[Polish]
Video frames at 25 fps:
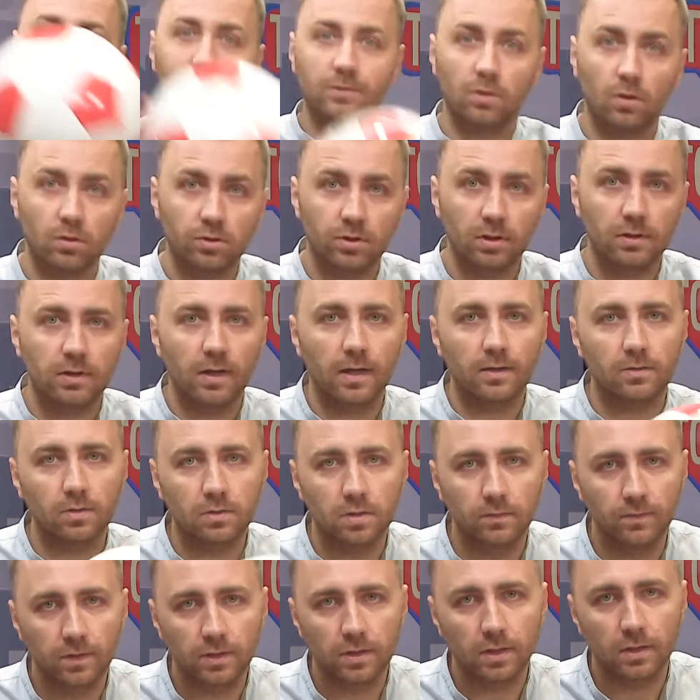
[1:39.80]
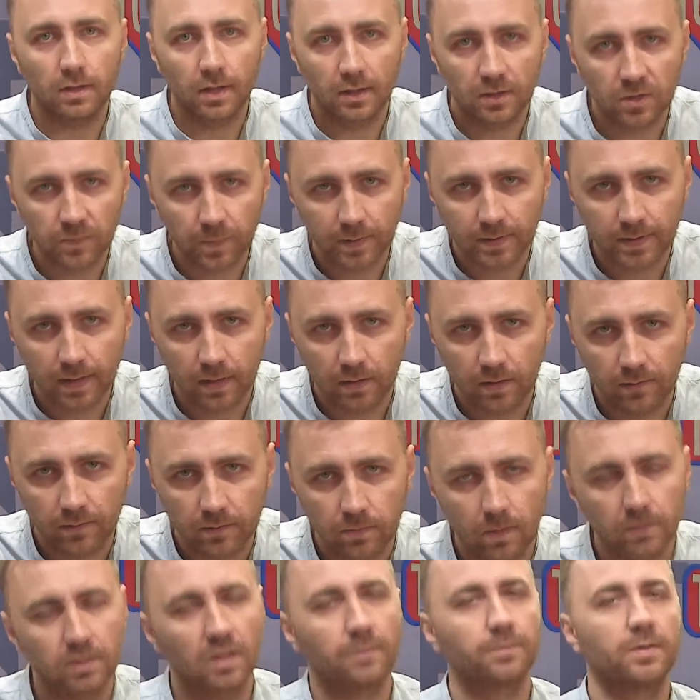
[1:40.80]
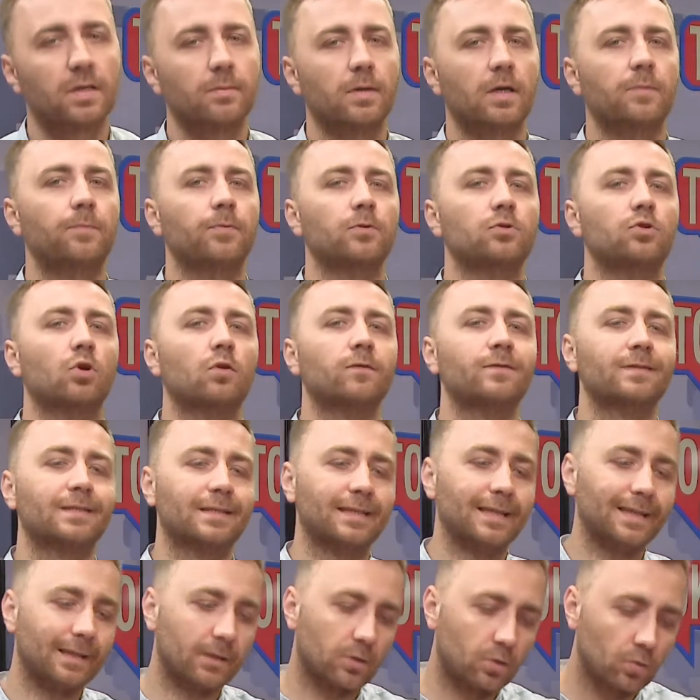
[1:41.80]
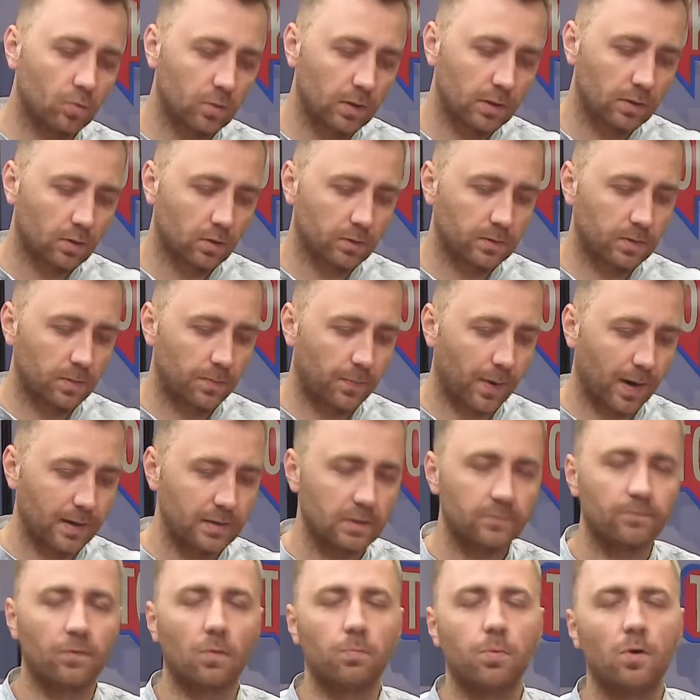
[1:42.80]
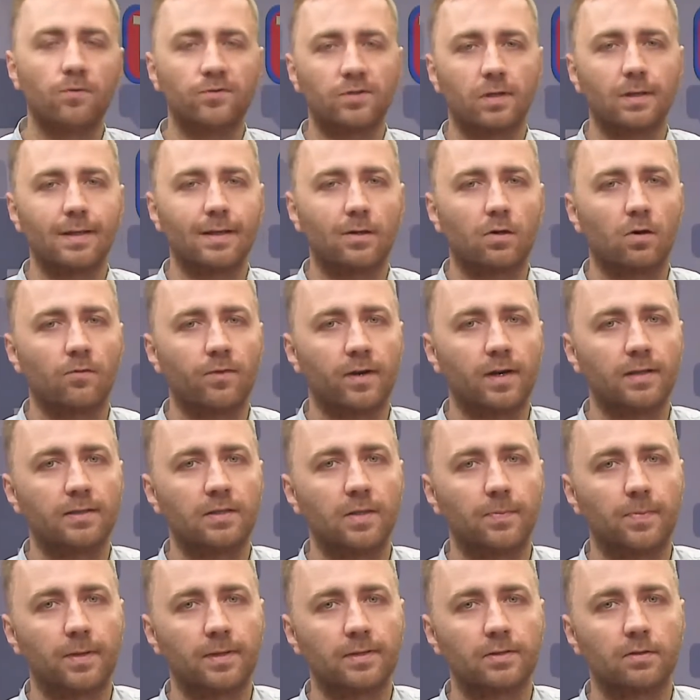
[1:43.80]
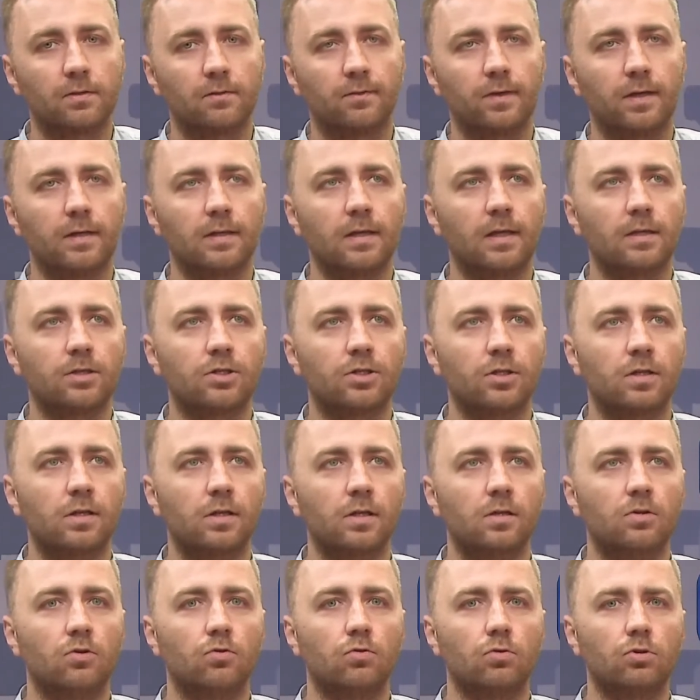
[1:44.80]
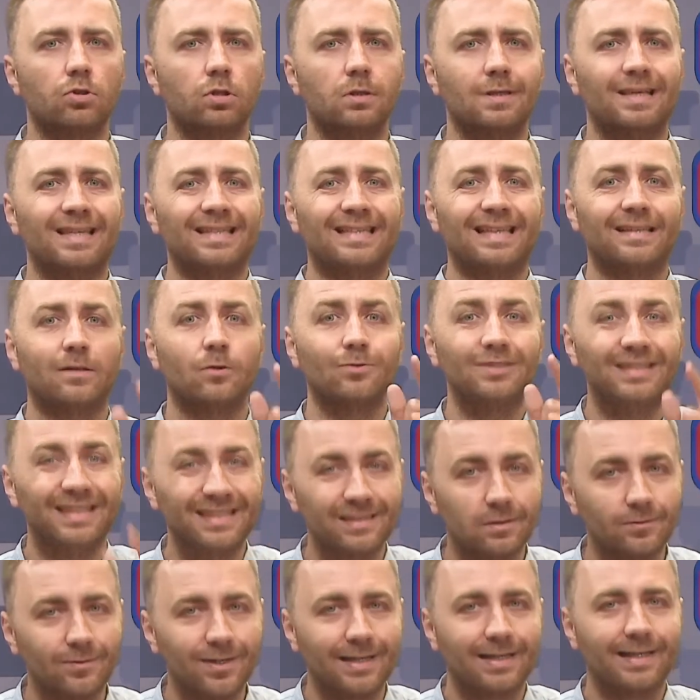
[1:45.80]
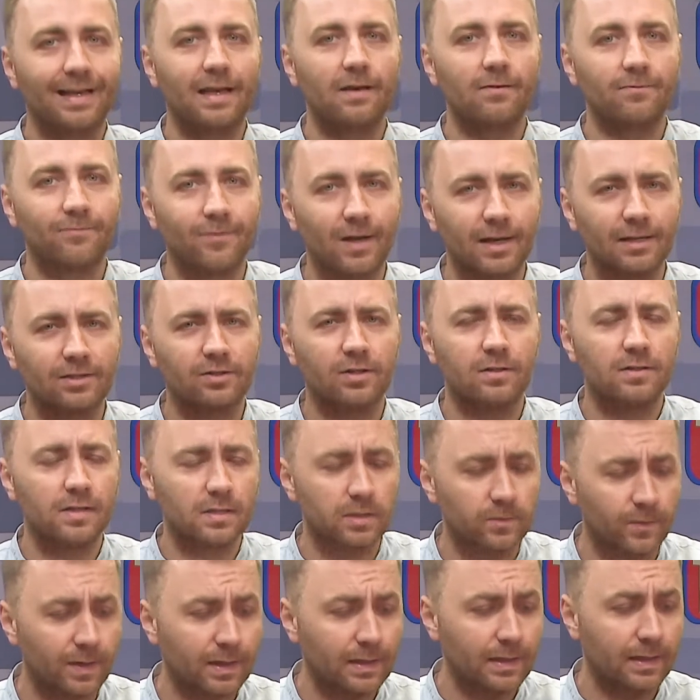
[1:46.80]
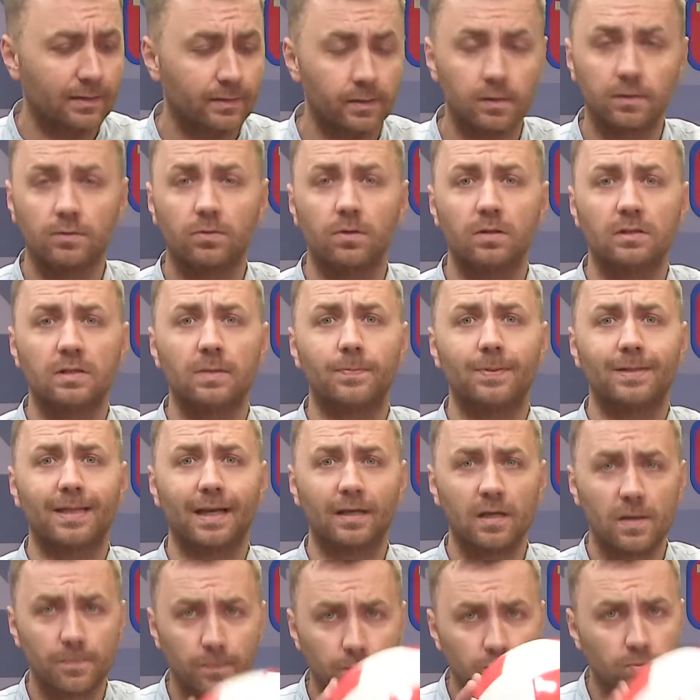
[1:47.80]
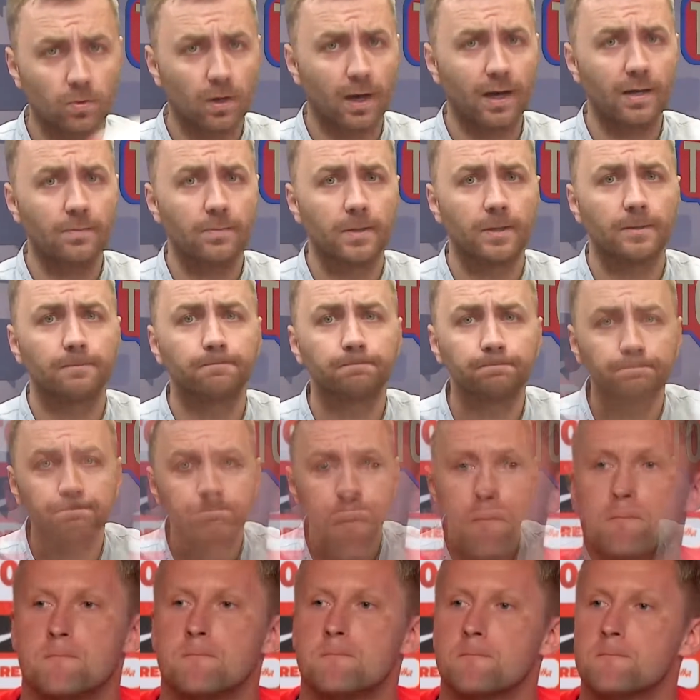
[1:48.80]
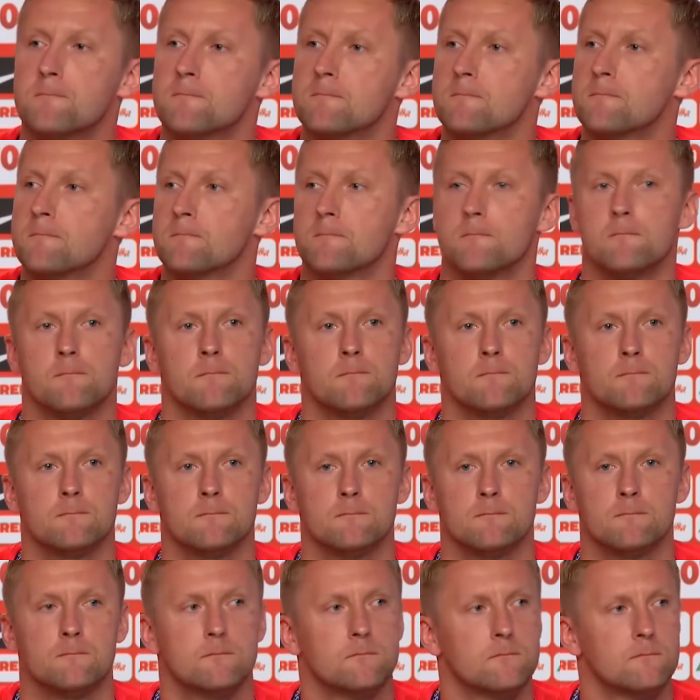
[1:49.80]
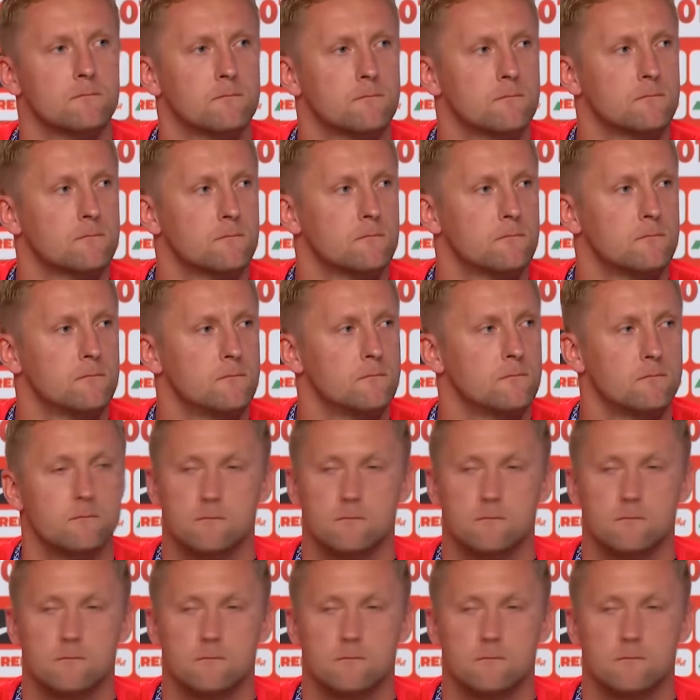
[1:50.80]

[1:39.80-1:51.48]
do Soczi, gdzie jest oczywiście nasz specjalny wysłannik Przemek Pozowski, który, drodzy Państwo, był wczoraj na konferencji prasowej naszej drużyny i zadał niezwykle ważne, niezwykle interesujące pytanie. Posłuchajmy. Przemysław Pozowski, to FM.